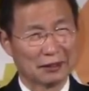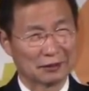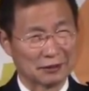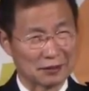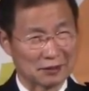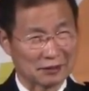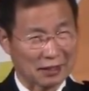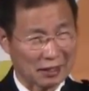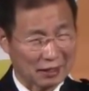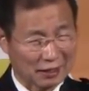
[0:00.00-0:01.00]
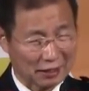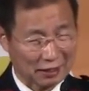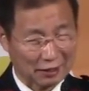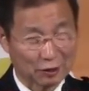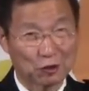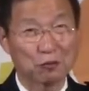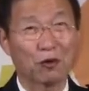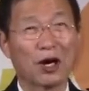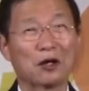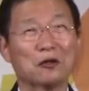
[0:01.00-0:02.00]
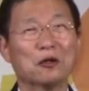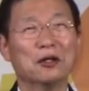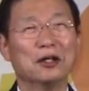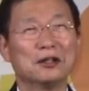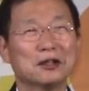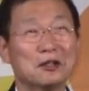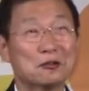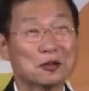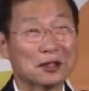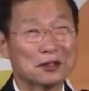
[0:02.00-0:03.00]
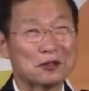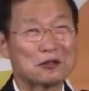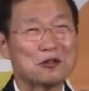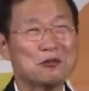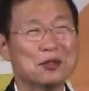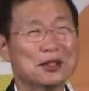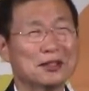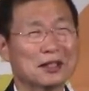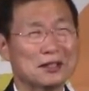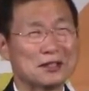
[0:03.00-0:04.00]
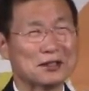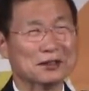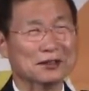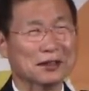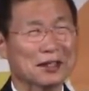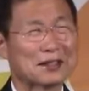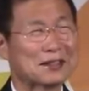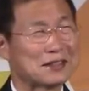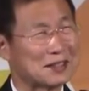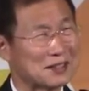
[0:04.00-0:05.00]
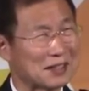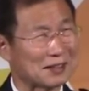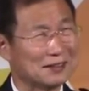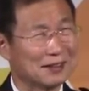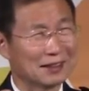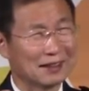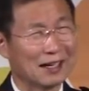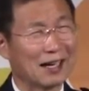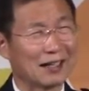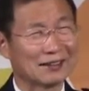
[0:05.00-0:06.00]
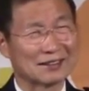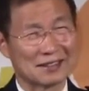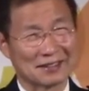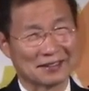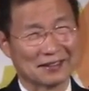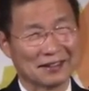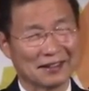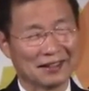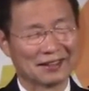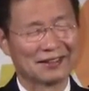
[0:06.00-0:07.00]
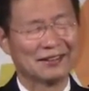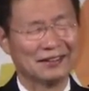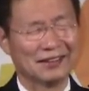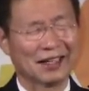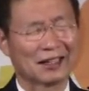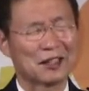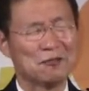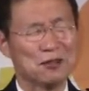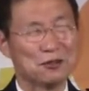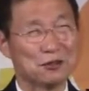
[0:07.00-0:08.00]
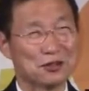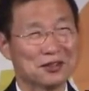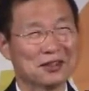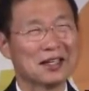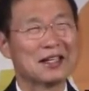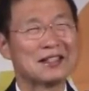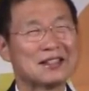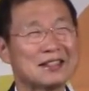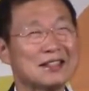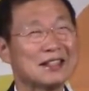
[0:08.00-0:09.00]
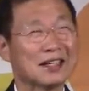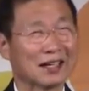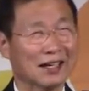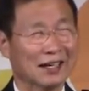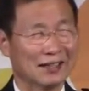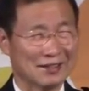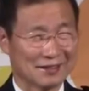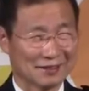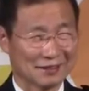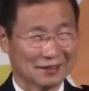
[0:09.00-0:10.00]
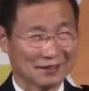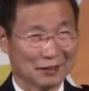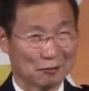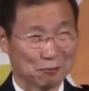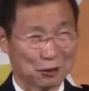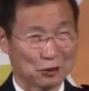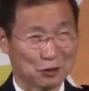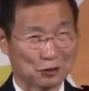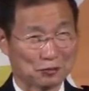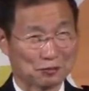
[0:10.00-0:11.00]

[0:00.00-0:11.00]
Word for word: 그것을 다 극복하고 결국에는 주님이 기다리시는 그 천상을 향해 나가는 것은 그에게 하나님이 주신 지혜가 있었기 때문이죠.